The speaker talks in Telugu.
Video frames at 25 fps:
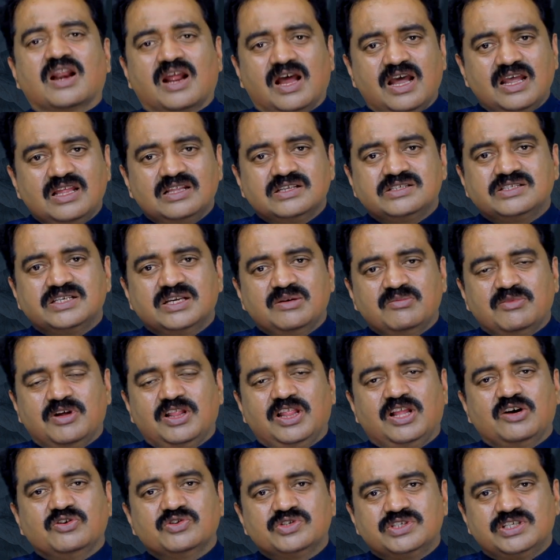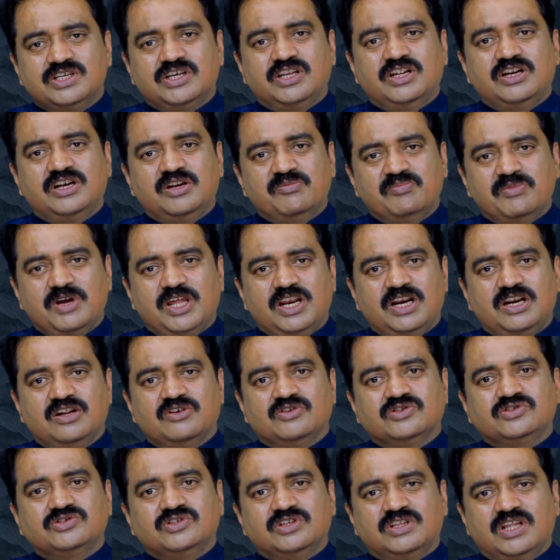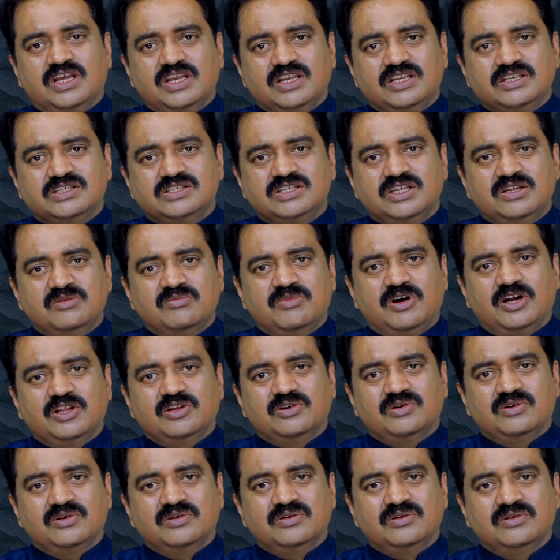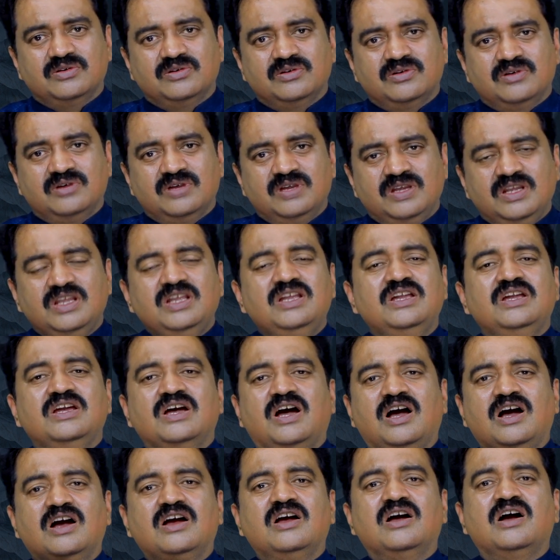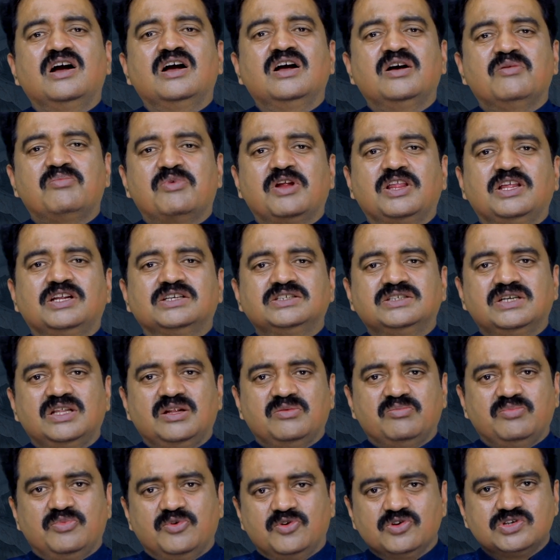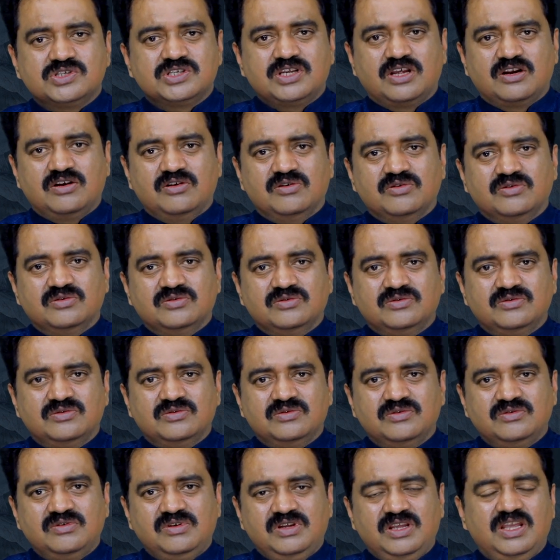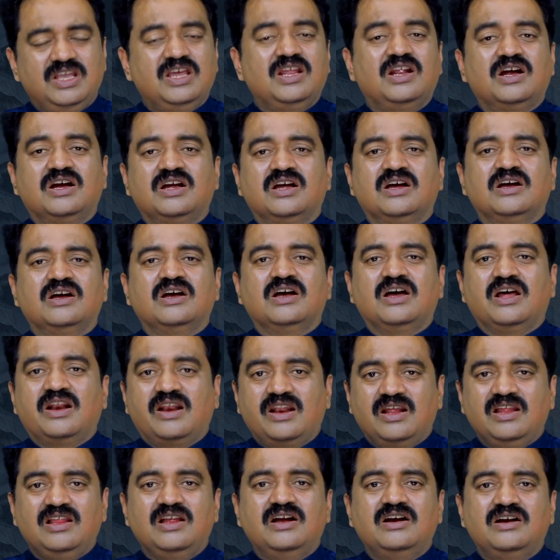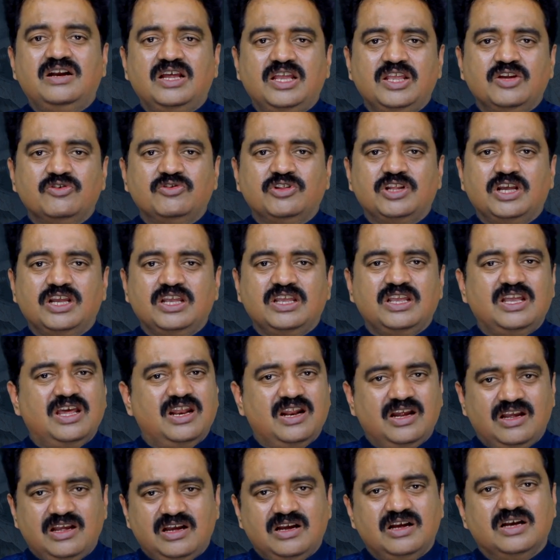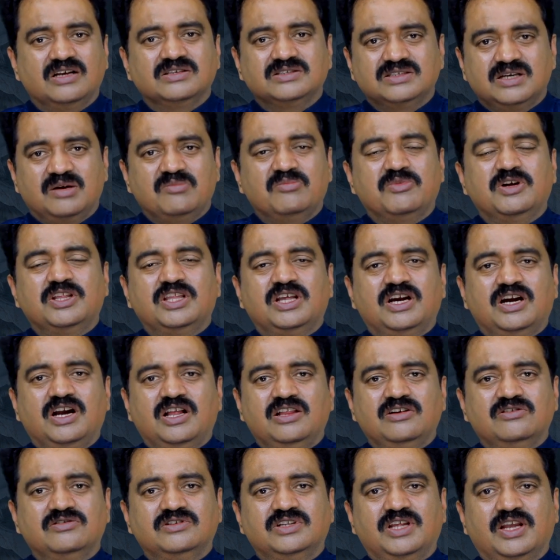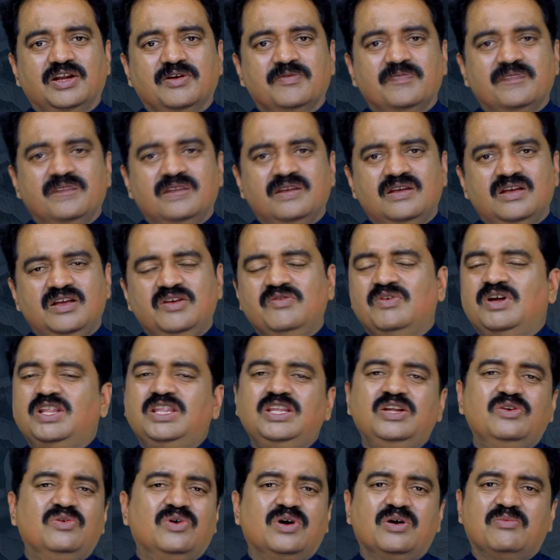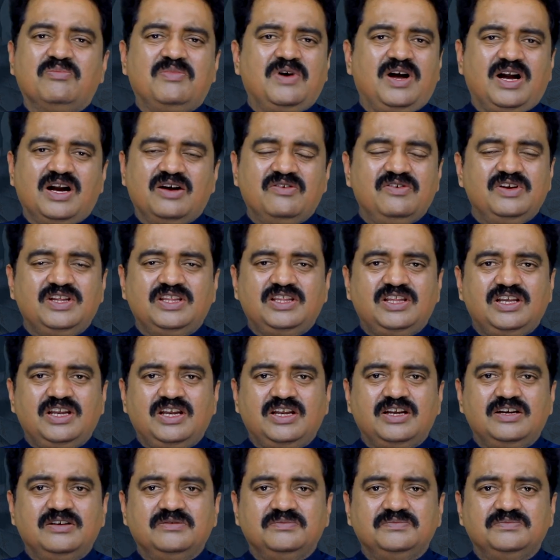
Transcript: రాయలసీమ లవ్ స్టోరీ పేరిట వస్తున్న ఈ సినిమాలో ఈ అంగాంగ ప్రదర్శన పోస్టర్లు ఏ రకంగా రిలేట్ అయి ఉన్నాయి ఏ రకంగా సంబంధం కలిగి ఉన్నాయి ఇవన్నీ ఒక భాగం అయితే